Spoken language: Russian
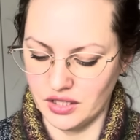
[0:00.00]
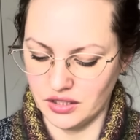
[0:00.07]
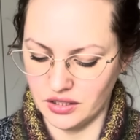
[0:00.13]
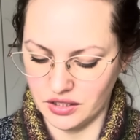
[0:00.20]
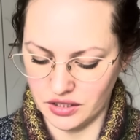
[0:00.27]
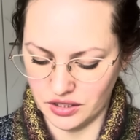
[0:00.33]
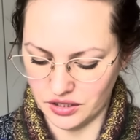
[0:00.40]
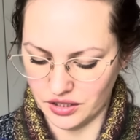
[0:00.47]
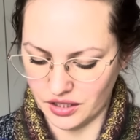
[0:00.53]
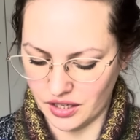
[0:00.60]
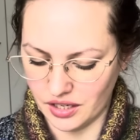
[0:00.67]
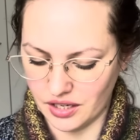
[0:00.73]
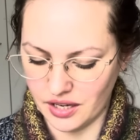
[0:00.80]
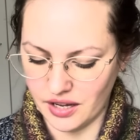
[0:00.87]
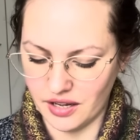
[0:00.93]
И
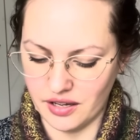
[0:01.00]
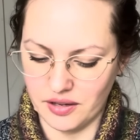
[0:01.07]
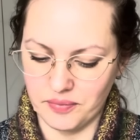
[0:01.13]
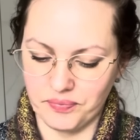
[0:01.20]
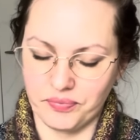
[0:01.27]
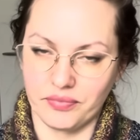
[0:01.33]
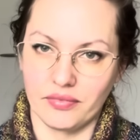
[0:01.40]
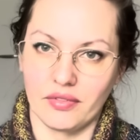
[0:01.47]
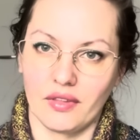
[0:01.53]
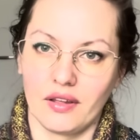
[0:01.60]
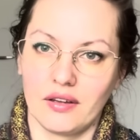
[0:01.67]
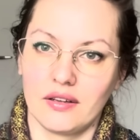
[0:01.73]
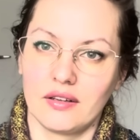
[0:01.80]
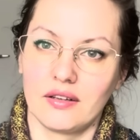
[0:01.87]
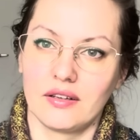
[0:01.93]
никакая,
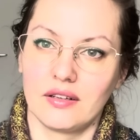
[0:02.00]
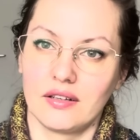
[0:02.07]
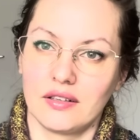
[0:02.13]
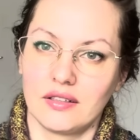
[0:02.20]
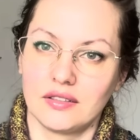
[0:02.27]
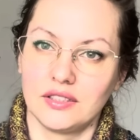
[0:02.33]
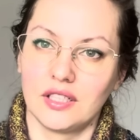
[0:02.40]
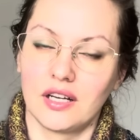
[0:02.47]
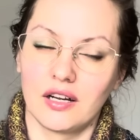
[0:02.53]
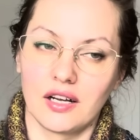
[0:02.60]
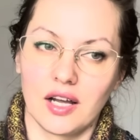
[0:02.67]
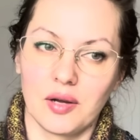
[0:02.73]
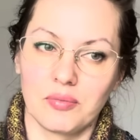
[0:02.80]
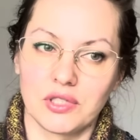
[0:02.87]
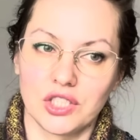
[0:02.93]
э,
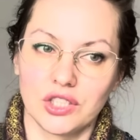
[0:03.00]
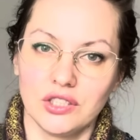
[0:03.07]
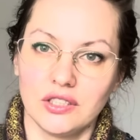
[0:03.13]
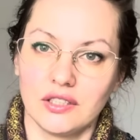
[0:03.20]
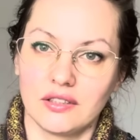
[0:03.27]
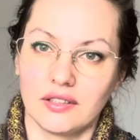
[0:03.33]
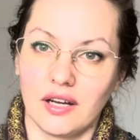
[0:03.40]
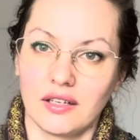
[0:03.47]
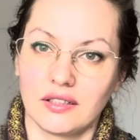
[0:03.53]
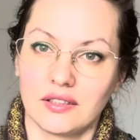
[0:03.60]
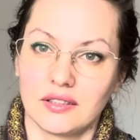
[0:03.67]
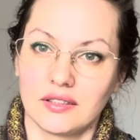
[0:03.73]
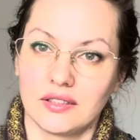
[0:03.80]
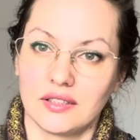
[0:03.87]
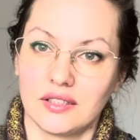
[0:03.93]
никакая машина так
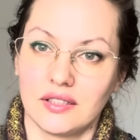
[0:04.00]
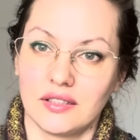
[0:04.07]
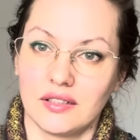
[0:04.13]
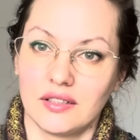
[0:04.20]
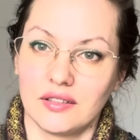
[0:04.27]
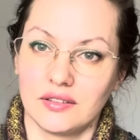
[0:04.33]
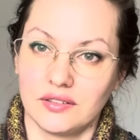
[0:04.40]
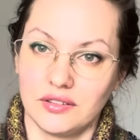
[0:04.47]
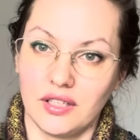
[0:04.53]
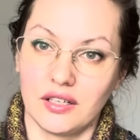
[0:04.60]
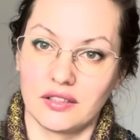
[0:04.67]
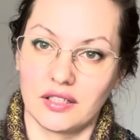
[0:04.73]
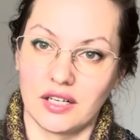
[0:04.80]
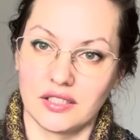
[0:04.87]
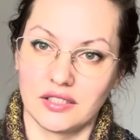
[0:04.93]
э, не
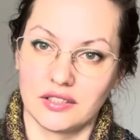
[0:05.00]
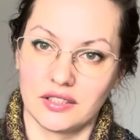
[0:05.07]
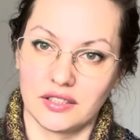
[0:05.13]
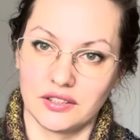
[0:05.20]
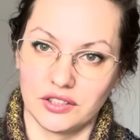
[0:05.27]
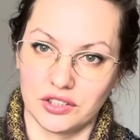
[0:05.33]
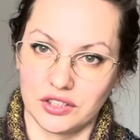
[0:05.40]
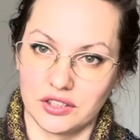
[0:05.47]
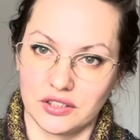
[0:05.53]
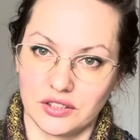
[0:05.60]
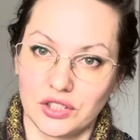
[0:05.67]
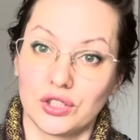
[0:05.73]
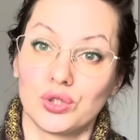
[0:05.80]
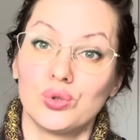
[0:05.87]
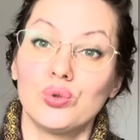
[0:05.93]
окрасит, конечно,
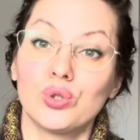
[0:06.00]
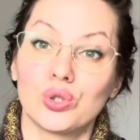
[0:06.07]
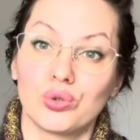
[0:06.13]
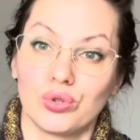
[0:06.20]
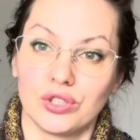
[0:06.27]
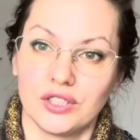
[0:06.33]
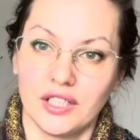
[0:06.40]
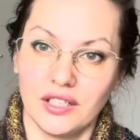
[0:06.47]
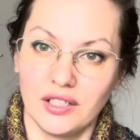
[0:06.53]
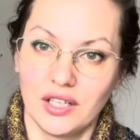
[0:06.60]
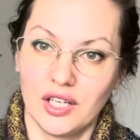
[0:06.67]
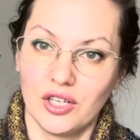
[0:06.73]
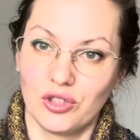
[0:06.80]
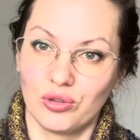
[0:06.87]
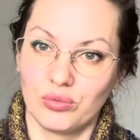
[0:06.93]
с душой, да.
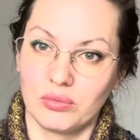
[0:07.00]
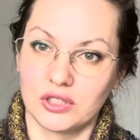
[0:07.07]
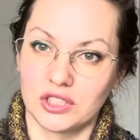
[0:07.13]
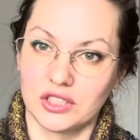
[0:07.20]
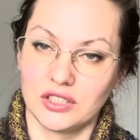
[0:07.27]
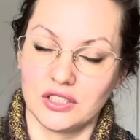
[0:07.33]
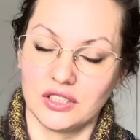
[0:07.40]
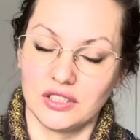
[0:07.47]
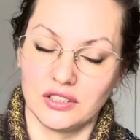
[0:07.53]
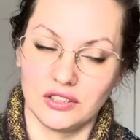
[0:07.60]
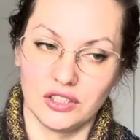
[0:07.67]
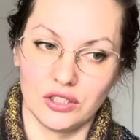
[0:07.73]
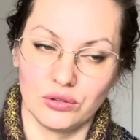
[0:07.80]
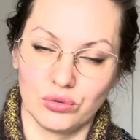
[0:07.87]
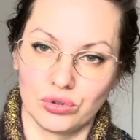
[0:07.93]
У машины
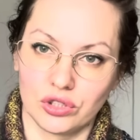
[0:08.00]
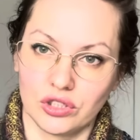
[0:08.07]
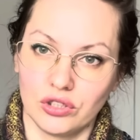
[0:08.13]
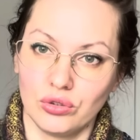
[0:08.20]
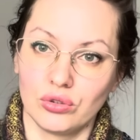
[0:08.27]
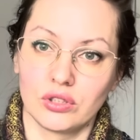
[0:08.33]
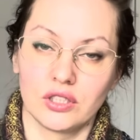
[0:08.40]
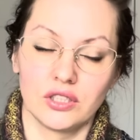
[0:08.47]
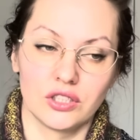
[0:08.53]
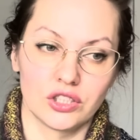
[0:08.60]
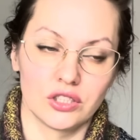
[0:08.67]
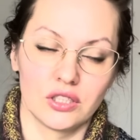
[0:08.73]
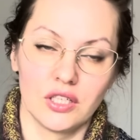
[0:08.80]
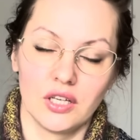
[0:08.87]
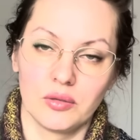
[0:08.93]
нет души. Ее,
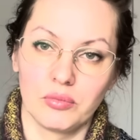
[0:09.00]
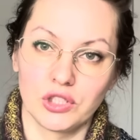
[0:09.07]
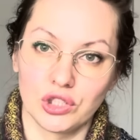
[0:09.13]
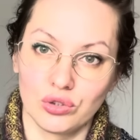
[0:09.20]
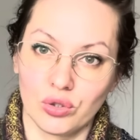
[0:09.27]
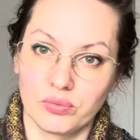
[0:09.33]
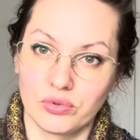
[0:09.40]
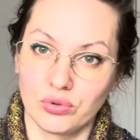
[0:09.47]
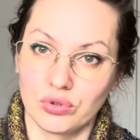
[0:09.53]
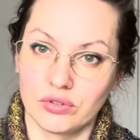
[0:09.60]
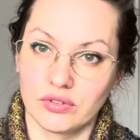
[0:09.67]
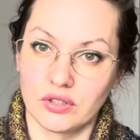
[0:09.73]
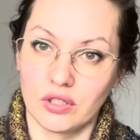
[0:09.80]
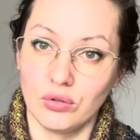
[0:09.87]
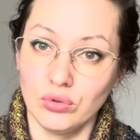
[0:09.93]
конечно, машину
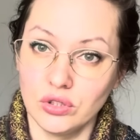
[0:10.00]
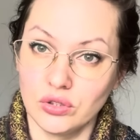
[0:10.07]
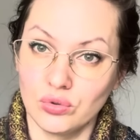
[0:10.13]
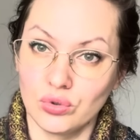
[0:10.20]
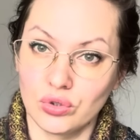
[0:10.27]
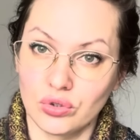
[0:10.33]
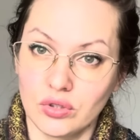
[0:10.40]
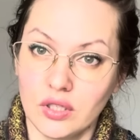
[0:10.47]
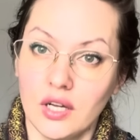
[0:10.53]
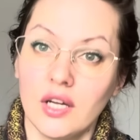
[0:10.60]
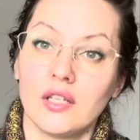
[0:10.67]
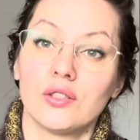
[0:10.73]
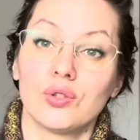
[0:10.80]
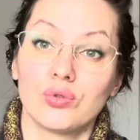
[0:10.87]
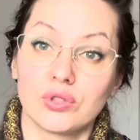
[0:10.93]
обслуживают люди с душой,
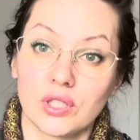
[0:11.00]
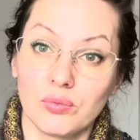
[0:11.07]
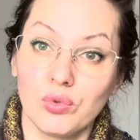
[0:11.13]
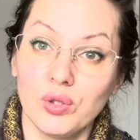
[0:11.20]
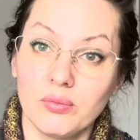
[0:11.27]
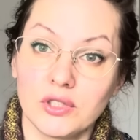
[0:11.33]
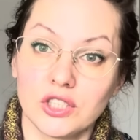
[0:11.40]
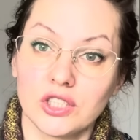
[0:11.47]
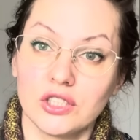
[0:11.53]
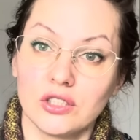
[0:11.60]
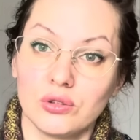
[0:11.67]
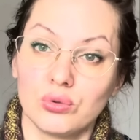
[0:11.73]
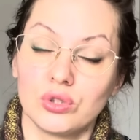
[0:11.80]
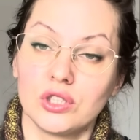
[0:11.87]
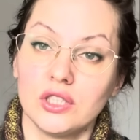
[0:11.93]
но у самой
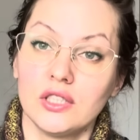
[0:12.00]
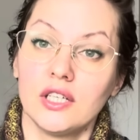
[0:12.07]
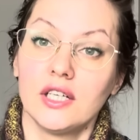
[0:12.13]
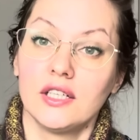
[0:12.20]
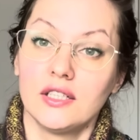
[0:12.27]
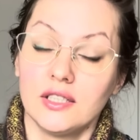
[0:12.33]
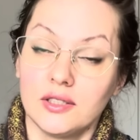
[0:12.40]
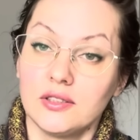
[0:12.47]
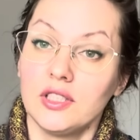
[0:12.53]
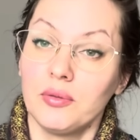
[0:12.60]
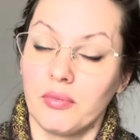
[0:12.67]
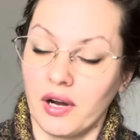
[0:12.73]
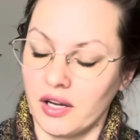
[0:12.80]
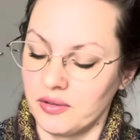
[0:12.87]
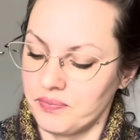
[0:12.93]
машины души
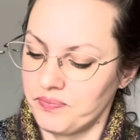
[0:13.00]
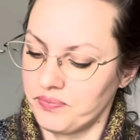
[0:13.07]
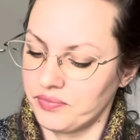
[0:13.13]
нема.